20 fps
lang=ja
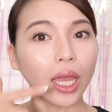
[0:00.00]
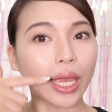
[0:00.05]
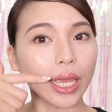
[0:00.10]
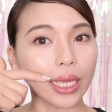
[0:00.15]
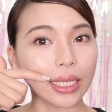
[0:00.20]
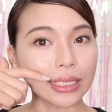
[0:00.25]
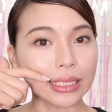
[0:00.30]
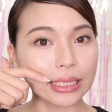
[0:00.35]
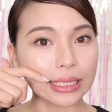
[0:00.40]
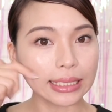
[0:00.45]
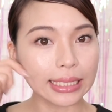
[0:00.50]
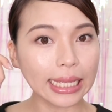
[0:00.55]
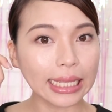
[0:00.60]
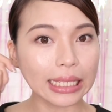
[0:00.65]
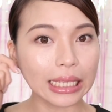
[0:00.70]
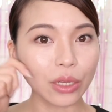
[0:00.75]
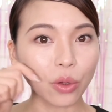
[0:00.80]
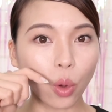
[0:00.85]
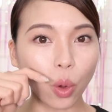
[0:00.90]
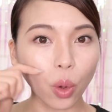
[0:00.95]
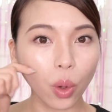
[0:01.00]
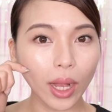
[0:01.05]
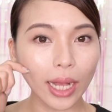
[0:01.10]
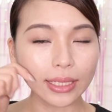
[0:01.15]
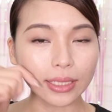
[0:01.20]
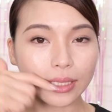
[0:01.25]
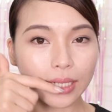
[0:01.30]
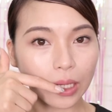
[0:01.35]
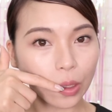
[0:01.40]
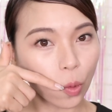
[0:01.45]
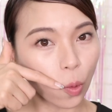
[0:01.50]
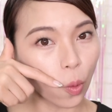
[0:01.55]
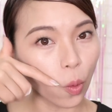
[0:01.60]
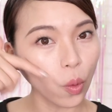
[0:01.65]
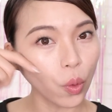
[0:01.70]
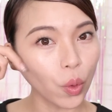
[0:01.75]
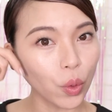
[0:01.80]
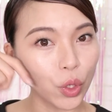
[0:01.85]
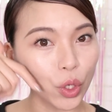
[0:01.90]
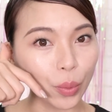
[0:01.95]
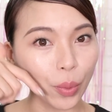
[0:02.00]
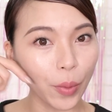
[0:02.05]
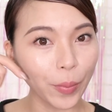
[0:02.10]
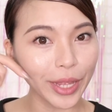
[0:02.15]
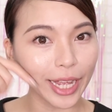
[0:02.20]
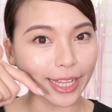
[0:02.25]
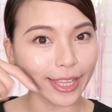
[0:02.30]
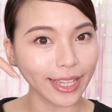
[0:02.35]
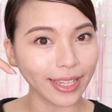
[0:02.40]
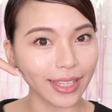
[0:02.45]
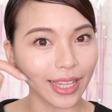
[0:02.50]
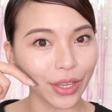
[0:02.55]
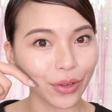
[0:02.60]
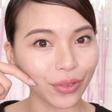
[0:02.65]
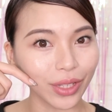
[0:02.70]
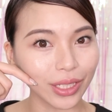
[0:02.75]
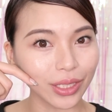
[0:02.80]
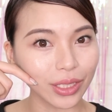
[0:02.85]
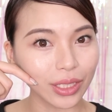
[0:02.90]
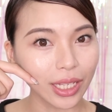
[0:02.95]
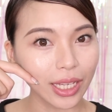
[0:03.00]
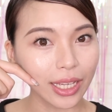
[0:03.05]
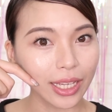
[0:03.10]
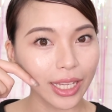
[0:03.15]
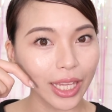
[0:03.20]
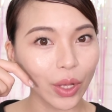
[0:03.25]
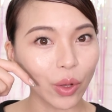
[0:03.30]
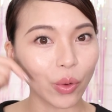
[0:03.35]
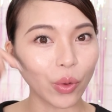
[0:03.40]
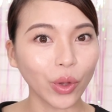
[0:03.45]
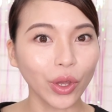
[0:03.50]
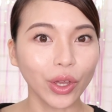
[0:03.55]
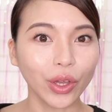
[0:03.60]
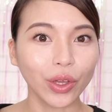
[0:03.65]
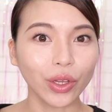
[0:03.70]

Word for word: えー、自然に骨格がここのくぼみができているんです結構